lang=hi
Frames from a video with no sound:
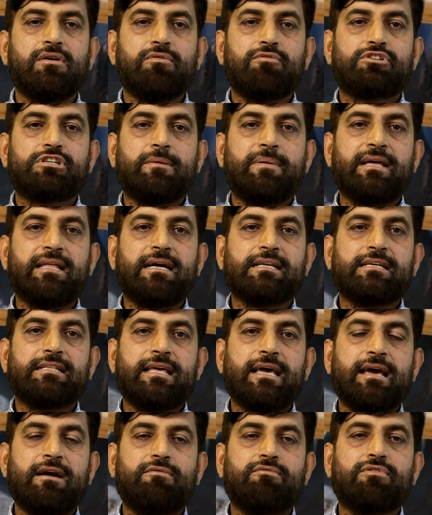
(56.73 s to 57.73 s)
उसके बाद आ
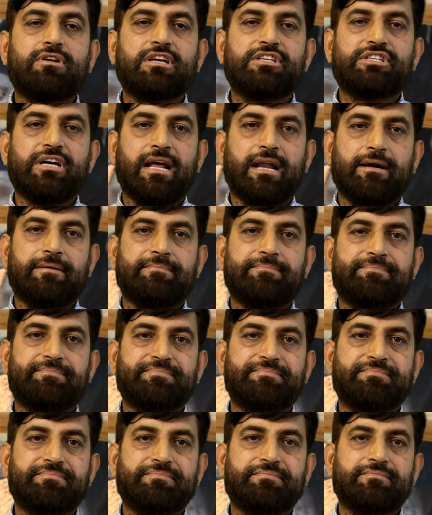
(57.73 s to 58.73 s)
जाता है उनका चारा
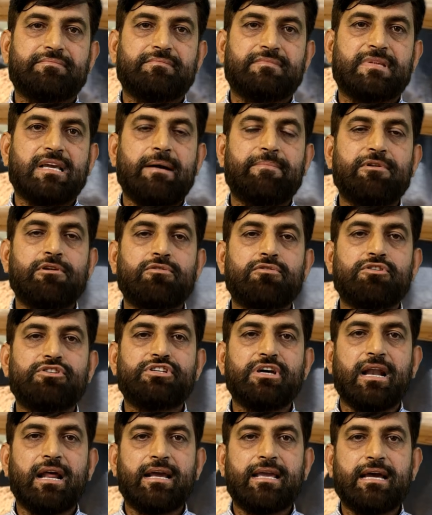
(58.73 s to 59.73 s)
कि आपने उनको
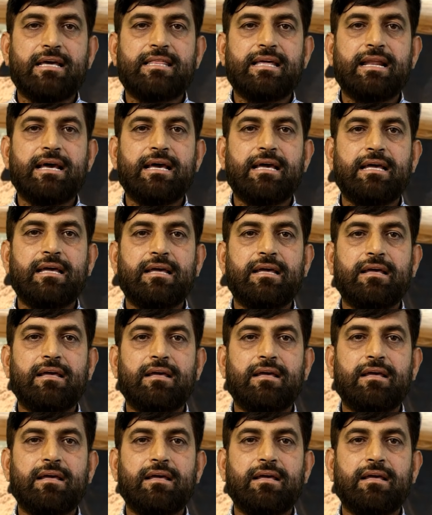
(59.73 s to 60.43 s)
चारा क्या देना है